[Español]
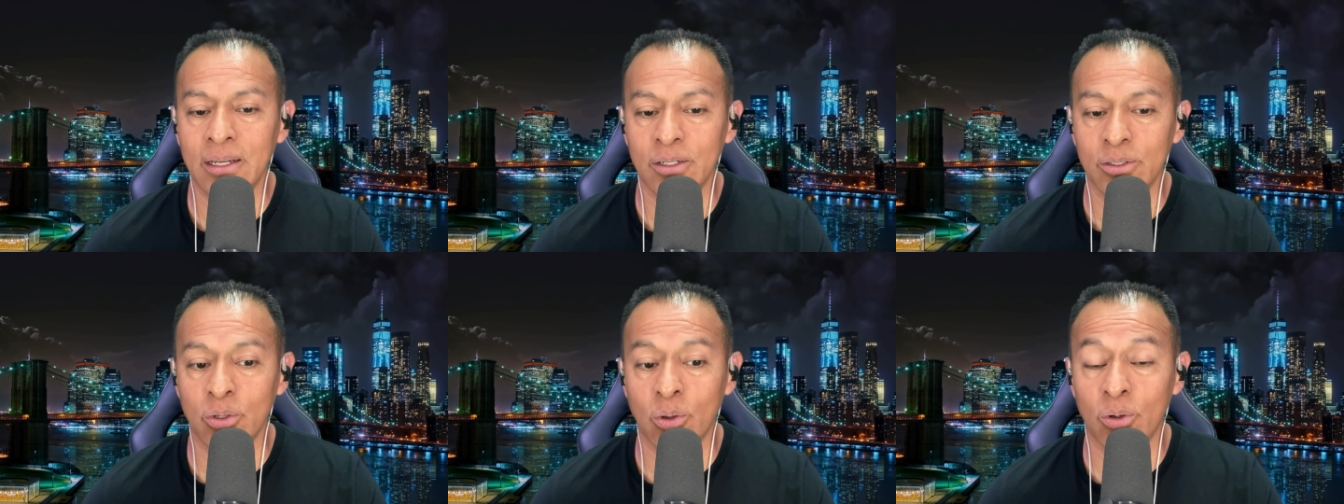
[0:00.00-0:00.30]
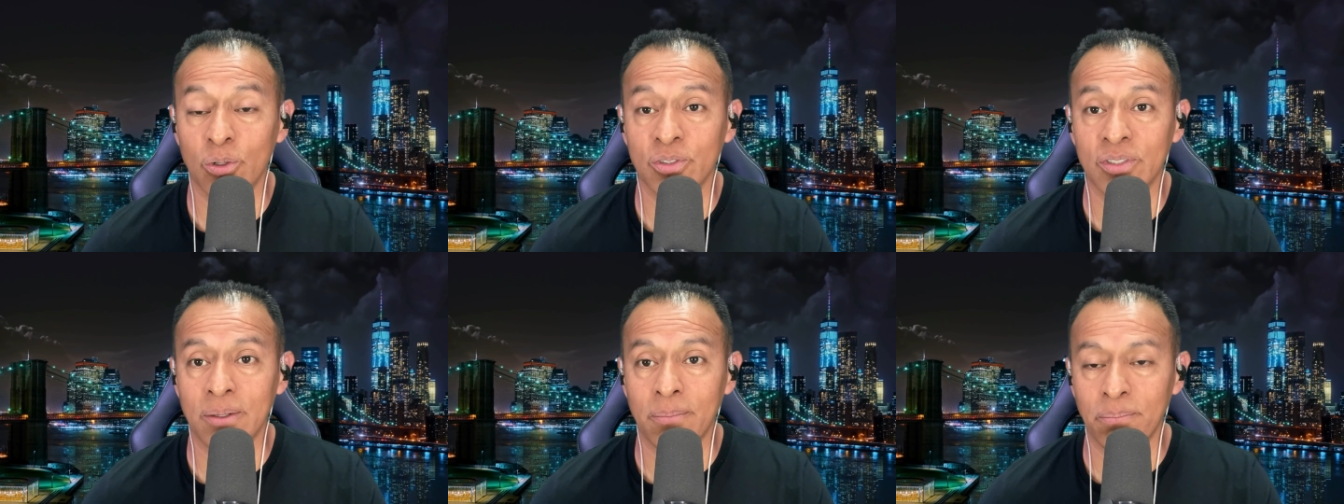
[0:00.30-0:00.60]
Yo
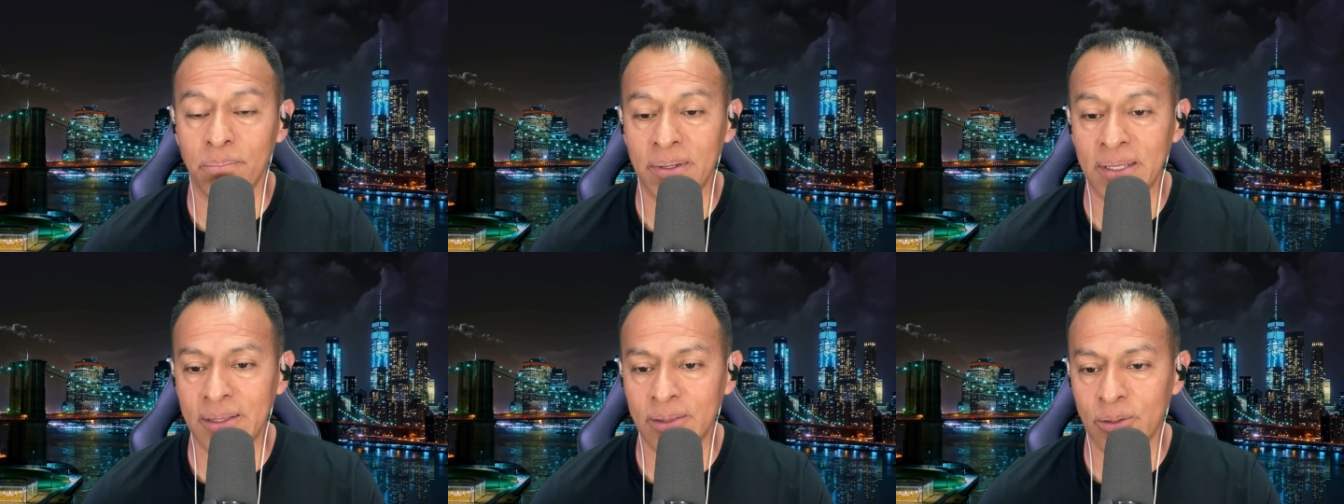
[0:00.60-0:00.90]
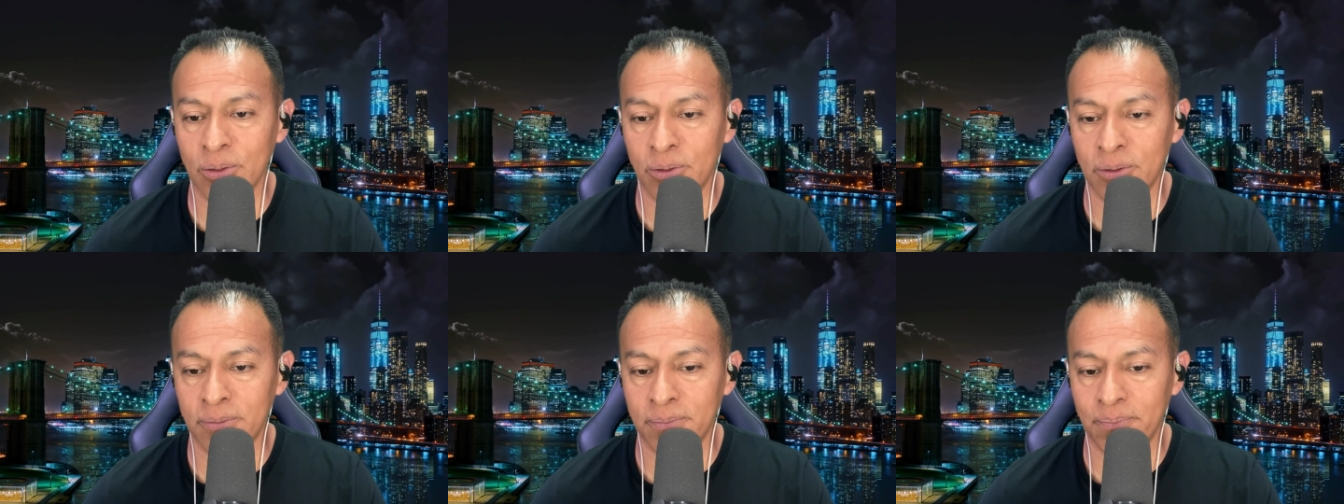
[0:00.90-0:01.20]
los
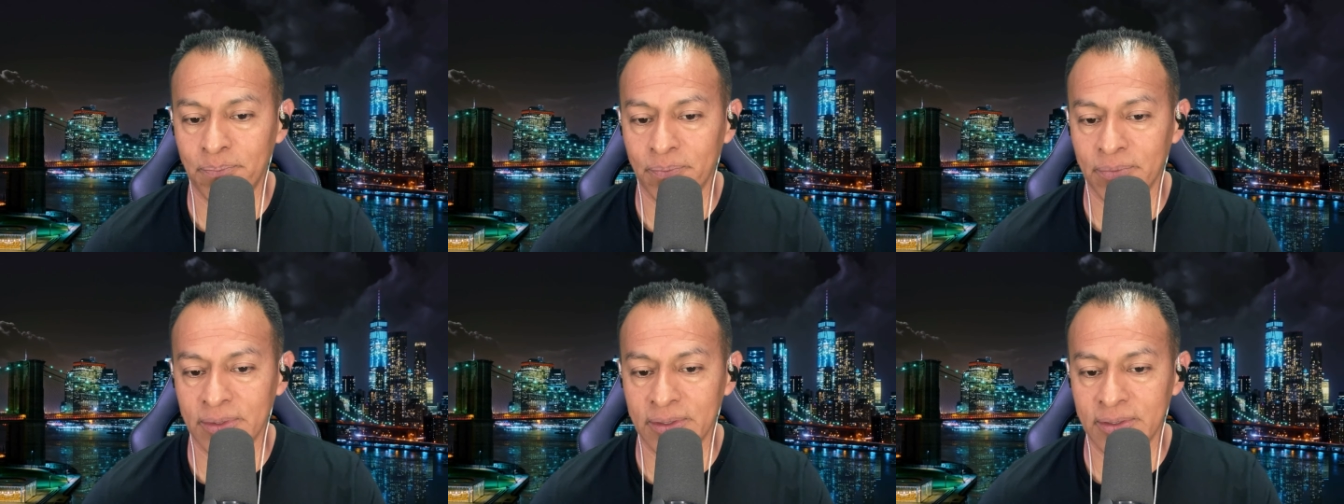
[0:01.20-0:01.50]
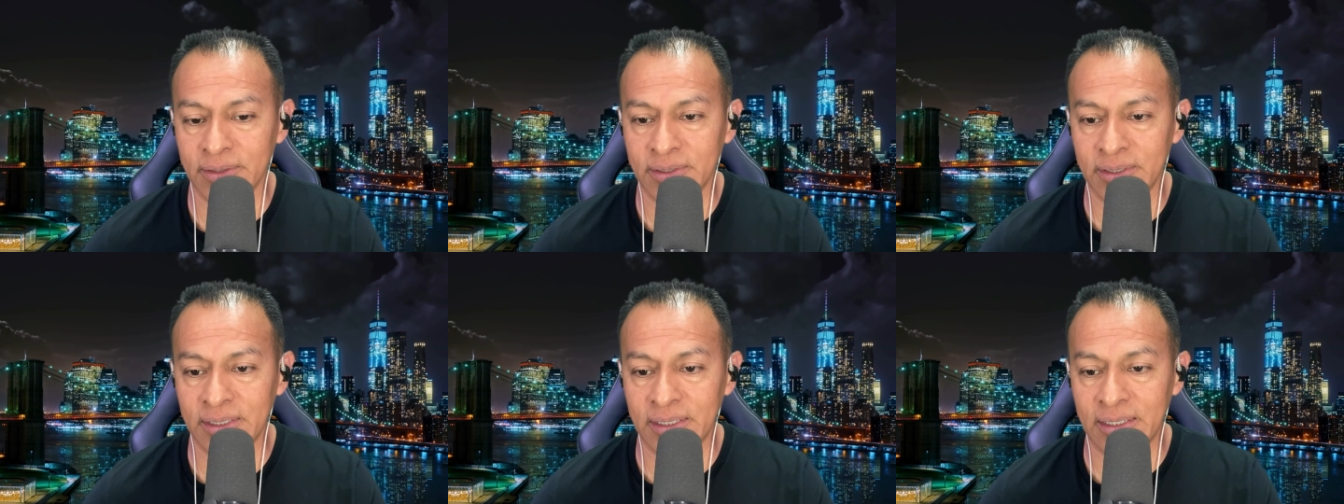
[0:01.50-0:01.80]
invito,
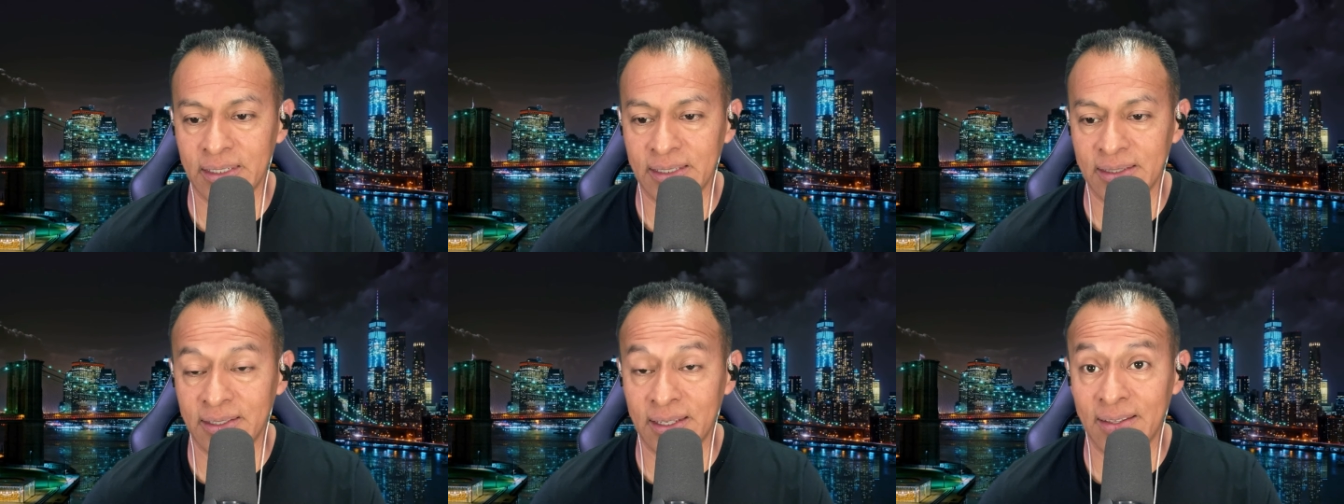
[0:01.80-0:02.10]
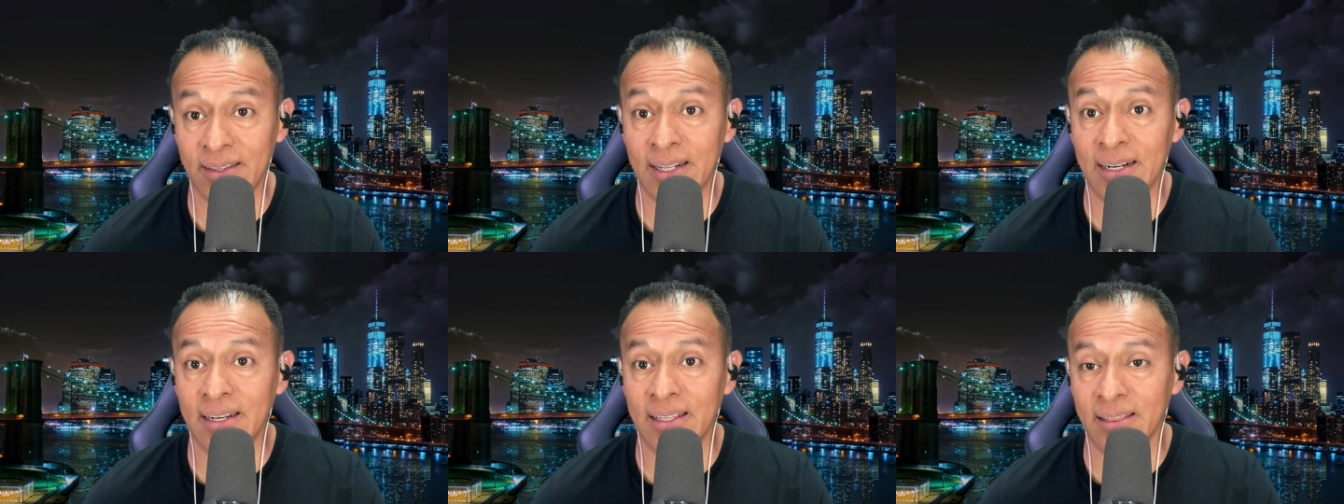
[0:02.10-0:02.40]
si
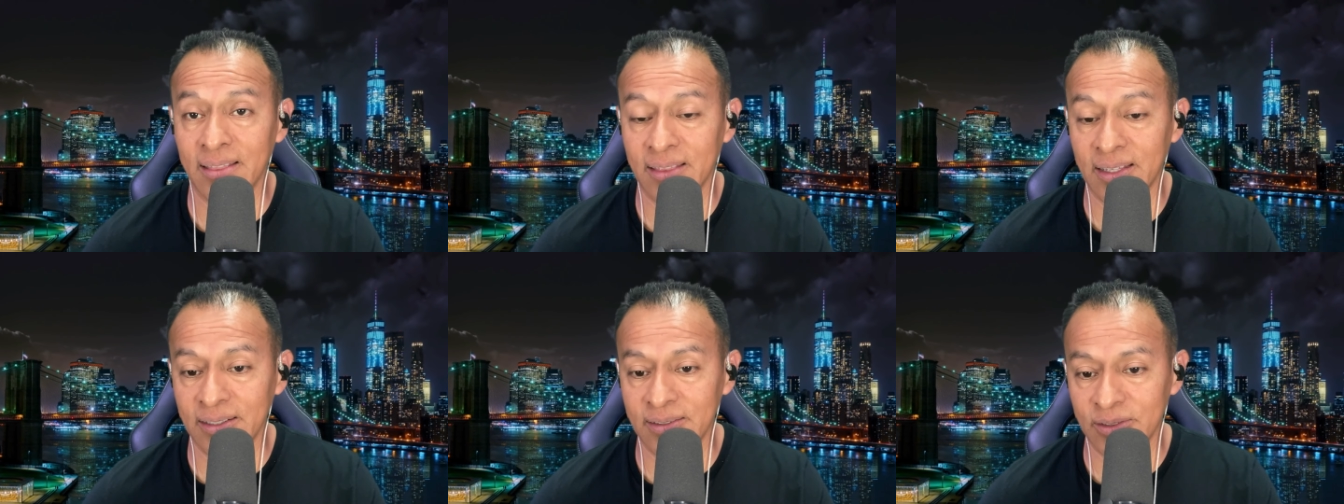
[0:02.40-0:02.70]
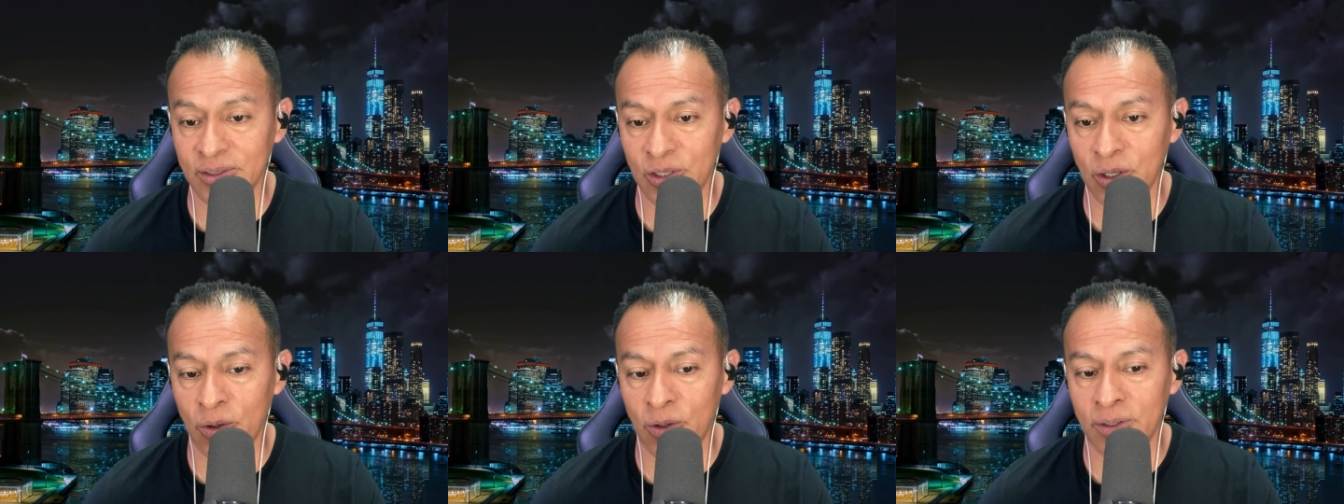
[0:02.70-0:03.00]
tienen la
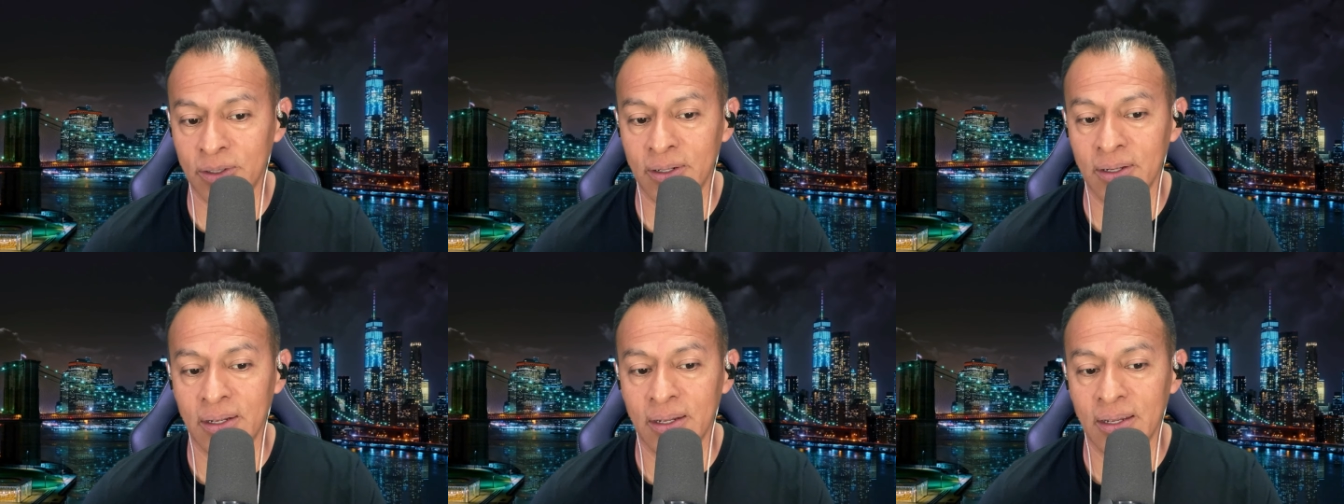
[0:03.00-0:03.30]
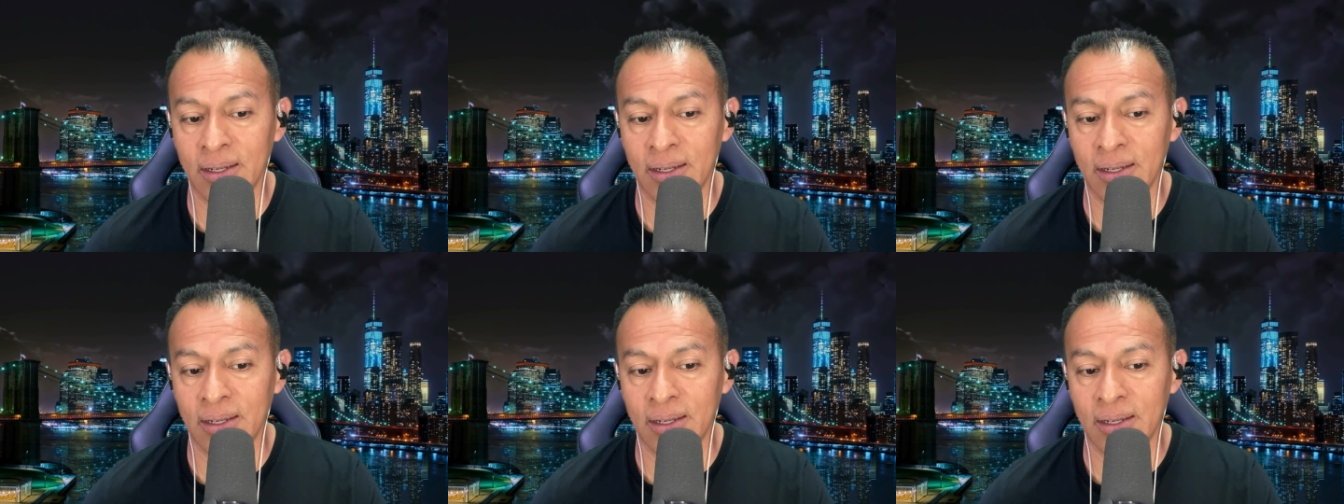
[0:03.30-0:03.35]
intención